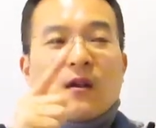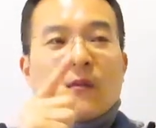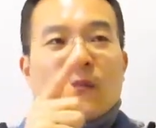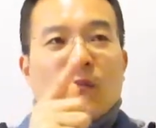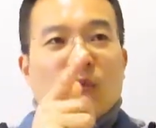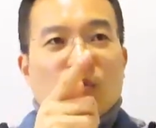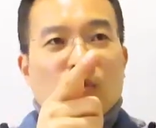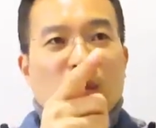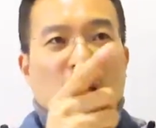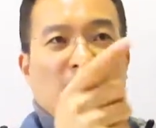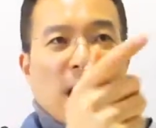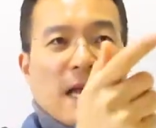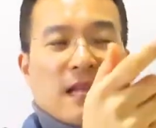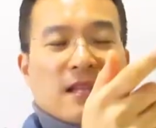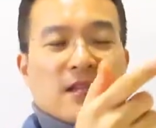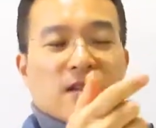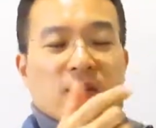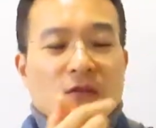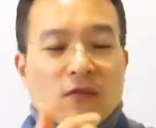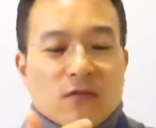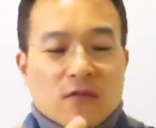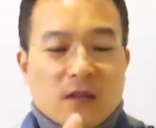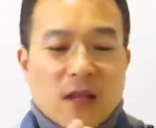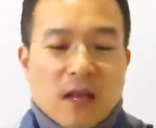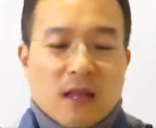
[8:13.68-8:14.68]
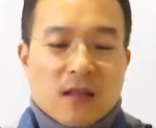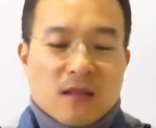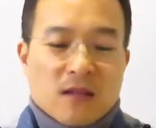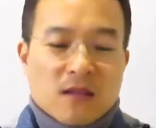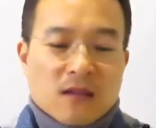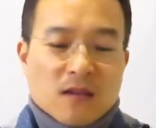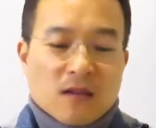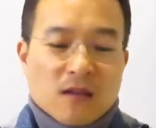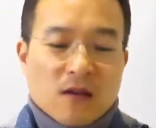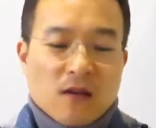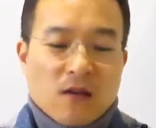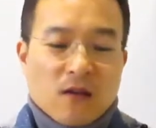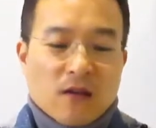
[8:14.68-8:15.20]
보다 안정된
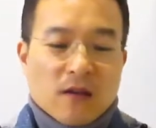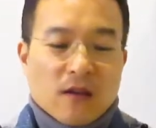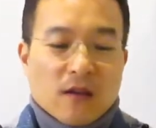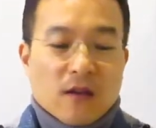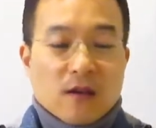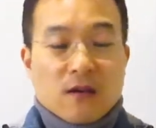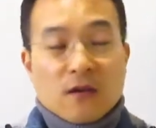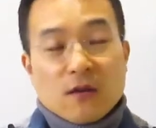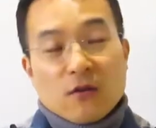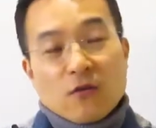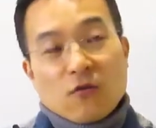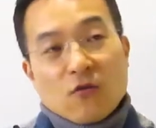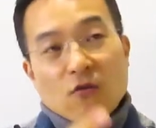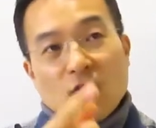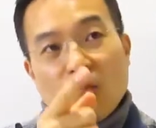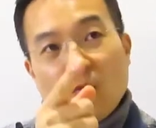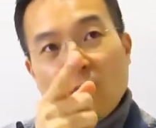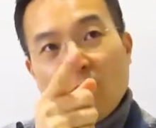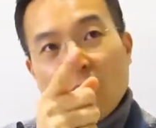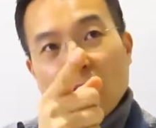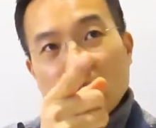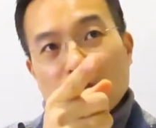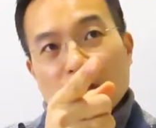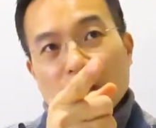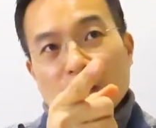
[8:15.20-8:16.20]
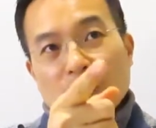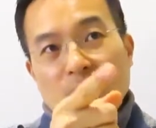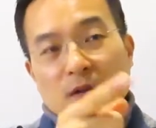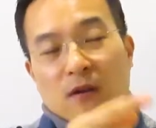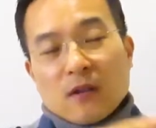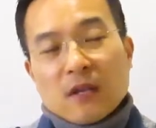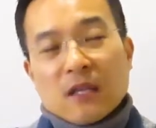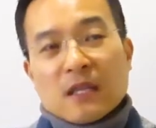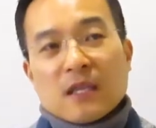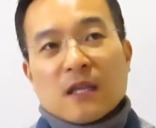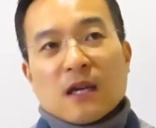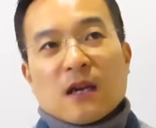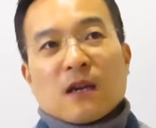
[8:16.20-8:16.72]
근거리 그리고
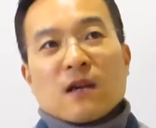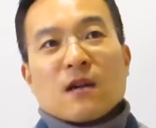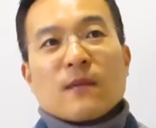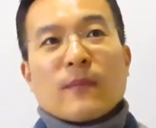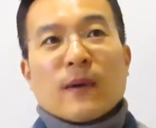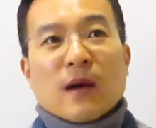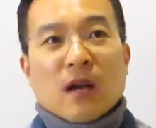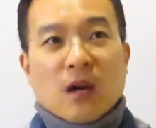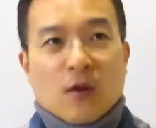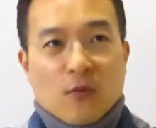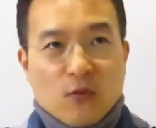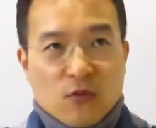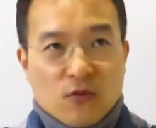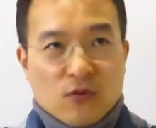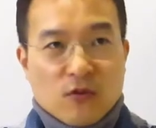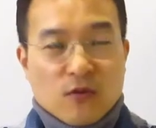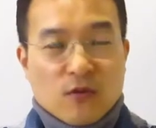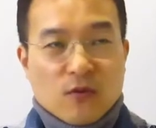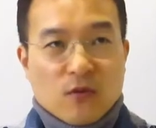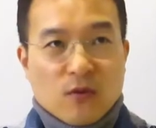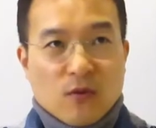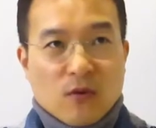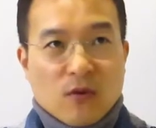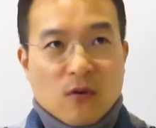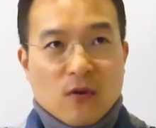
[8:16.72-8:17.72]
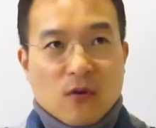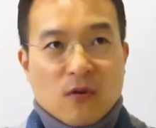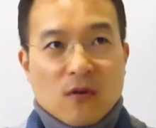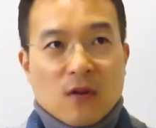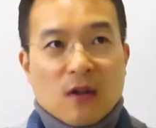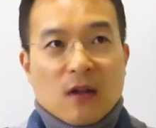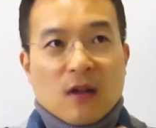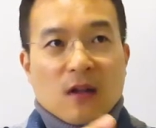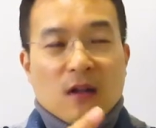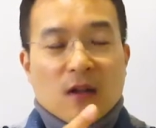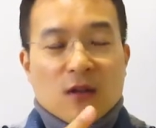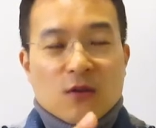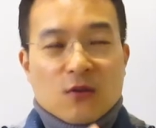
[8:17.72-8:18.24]
원거리 시야를 바라볼 수 있도록
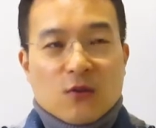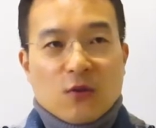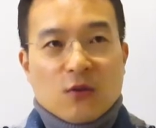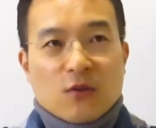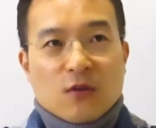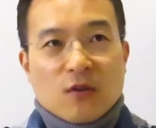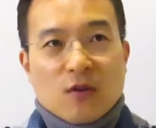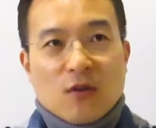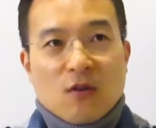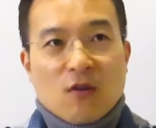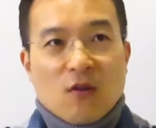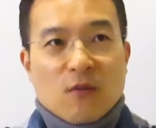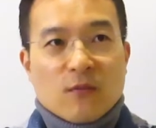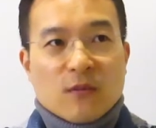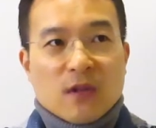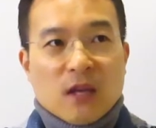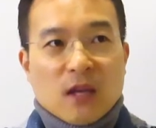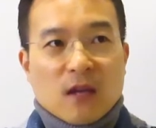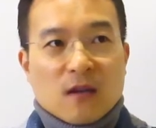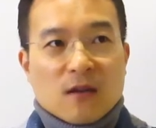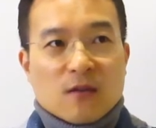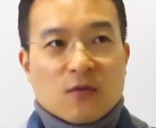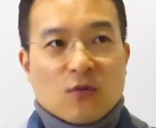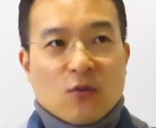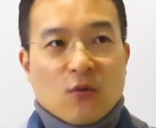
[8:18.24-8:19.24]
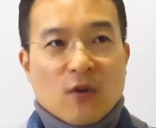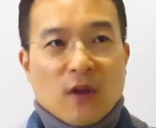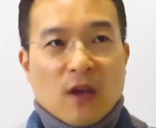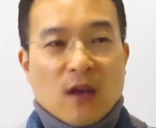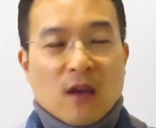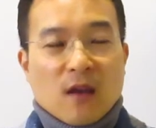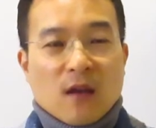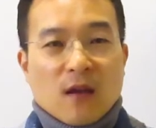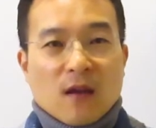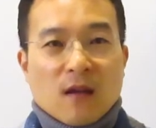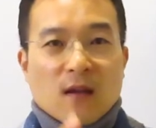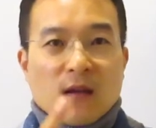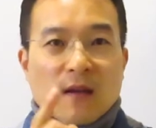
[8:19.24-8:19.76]
초점 검사를
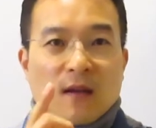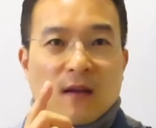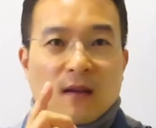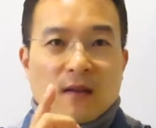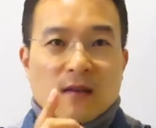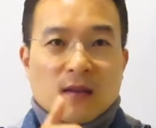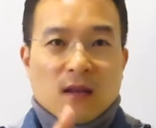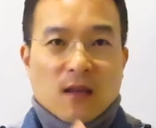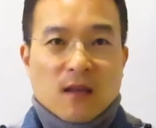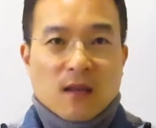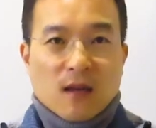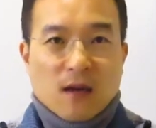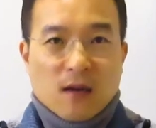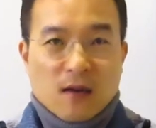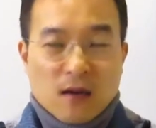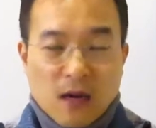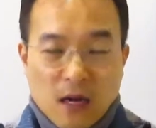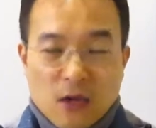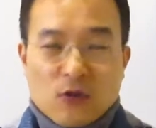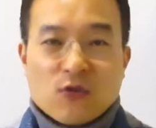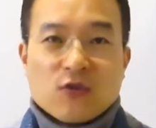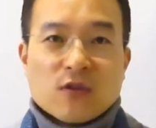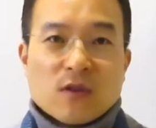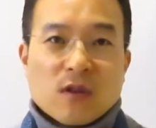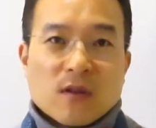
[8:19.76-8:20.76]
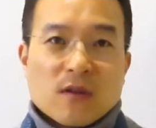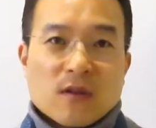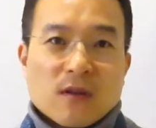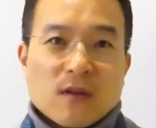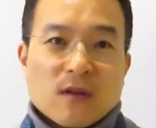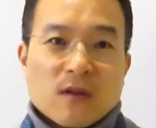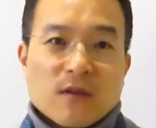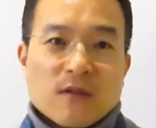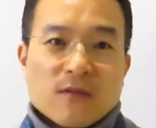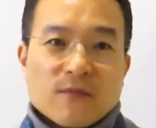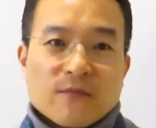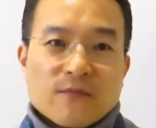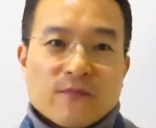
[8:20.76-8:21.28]
통해 제작을 할 수 있었어요.
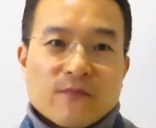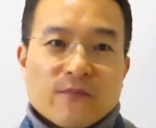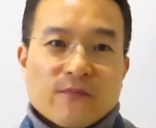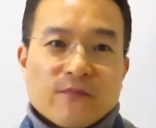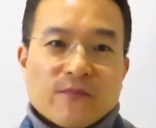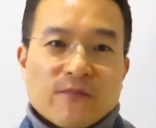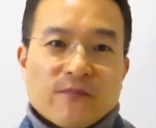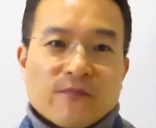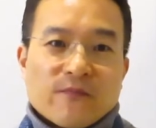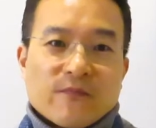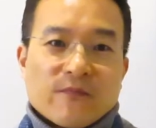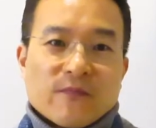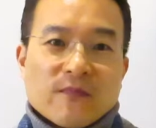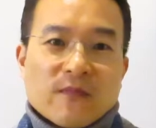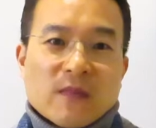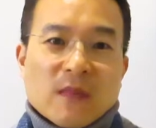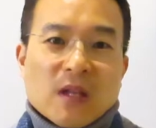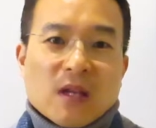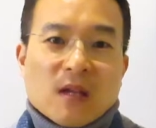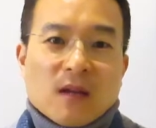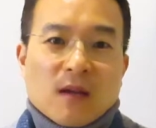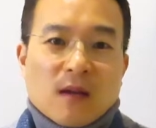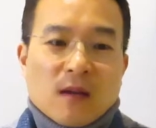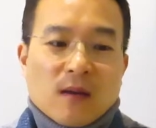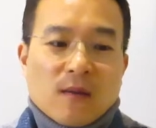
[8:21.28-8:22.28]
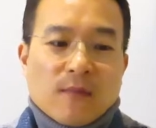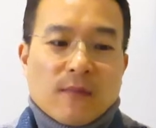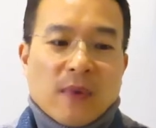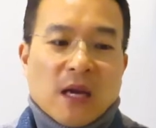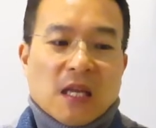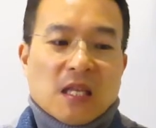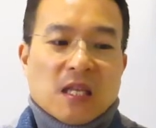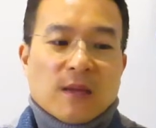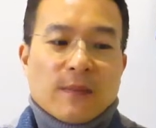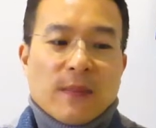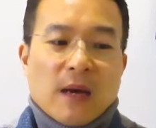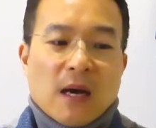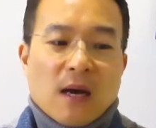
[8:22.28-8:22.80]

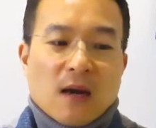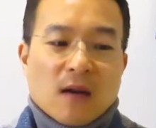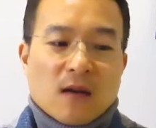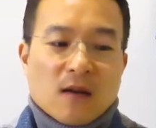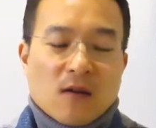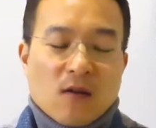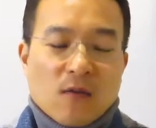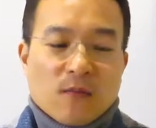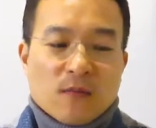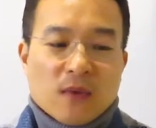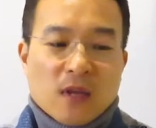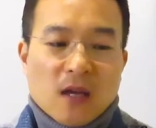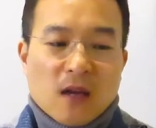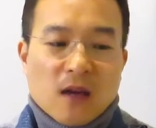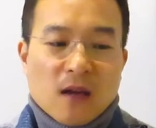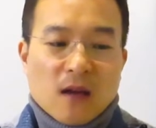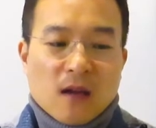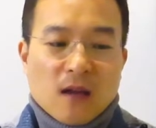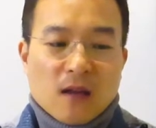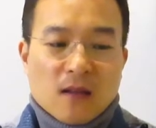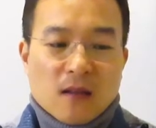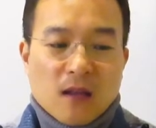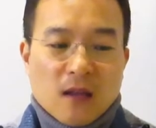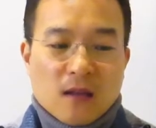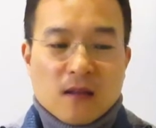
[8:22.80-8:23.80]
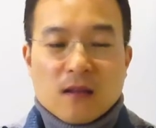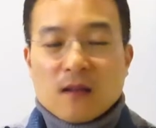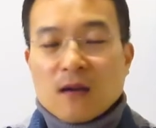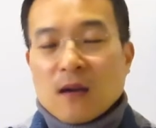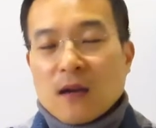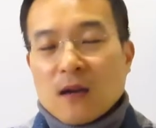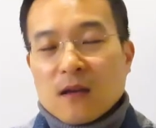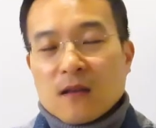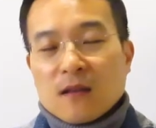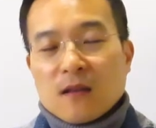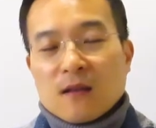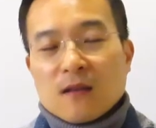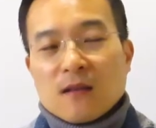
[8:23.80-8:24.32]
마지막 검사 테스트를
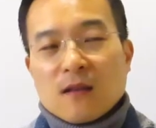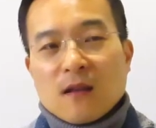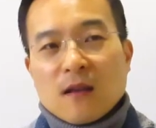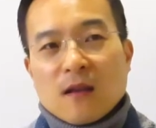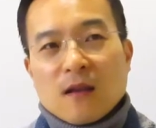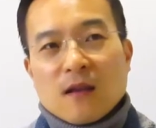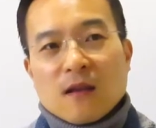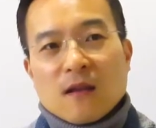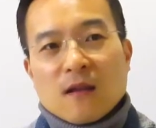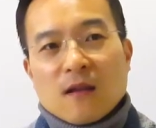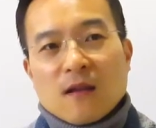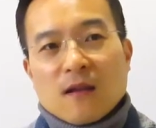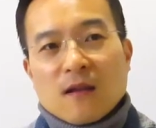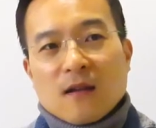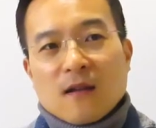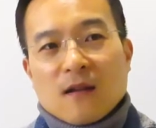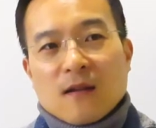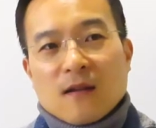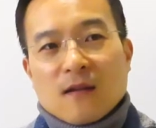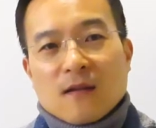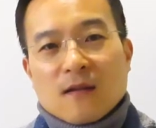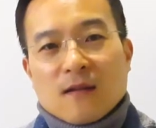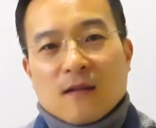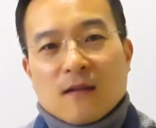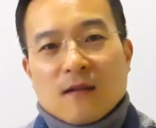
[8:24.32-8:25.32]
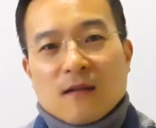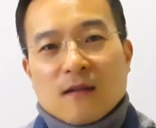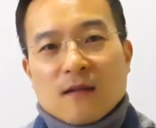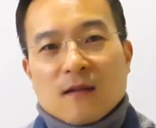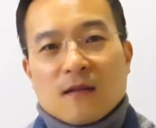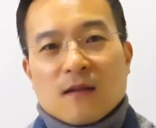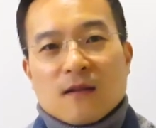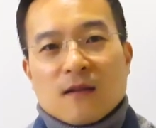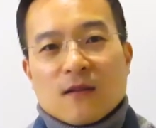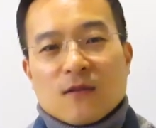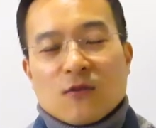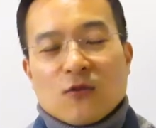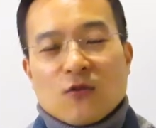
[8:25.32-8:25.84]
하게 될때
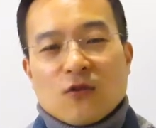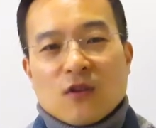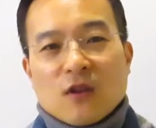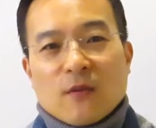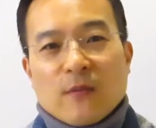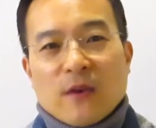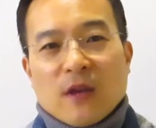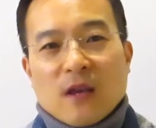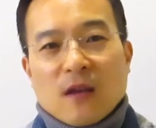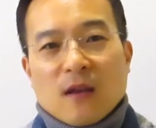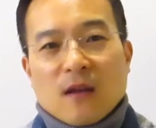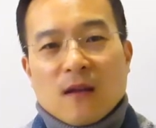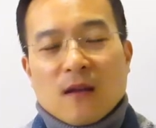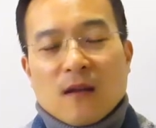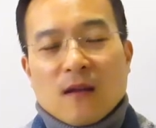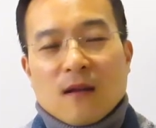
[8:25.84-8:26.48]
그 손님의